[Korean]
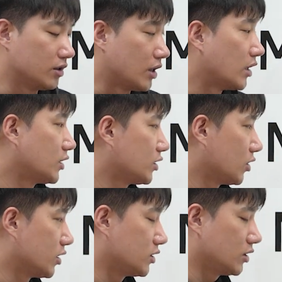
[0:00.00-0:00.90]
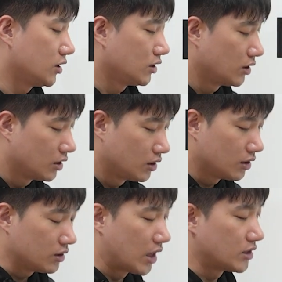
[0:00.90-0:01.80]
낮아져야지.
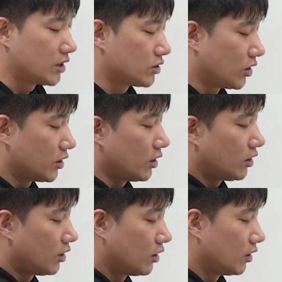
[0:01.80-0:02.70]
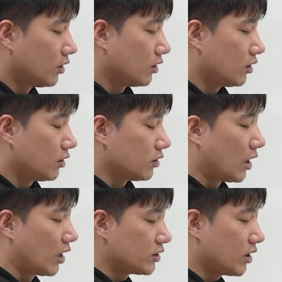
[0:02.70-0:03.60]
낮아져야 돼.
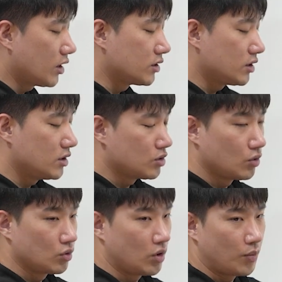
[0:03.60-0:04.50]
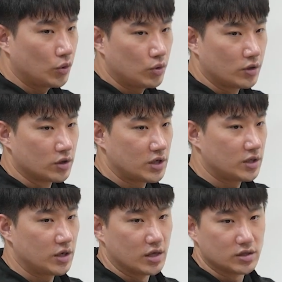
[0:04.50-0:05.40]
내가 생각했을 때 이 정도가 보통
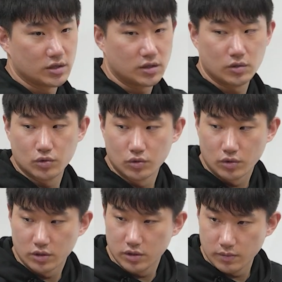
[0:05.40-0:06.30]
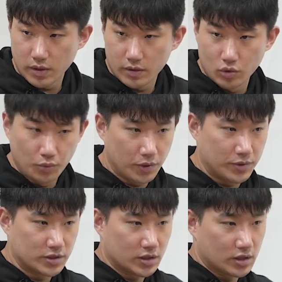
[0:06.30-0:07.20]
여자들이 앉았을 때 이 정도거든. 아, 높이
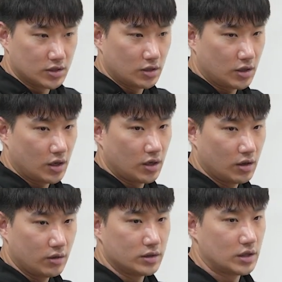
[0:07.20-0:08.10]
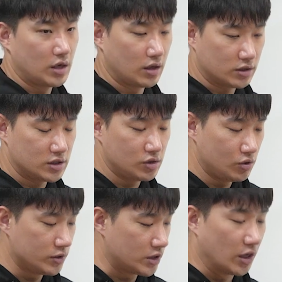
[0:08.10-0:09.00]
비슷하지 이렇게. 의자
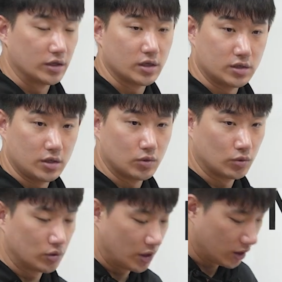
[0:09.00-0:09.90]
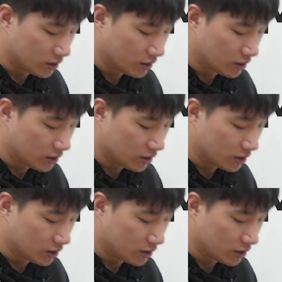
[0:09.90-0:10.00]
시술 의자에 앉았을 때 이 정도 돼.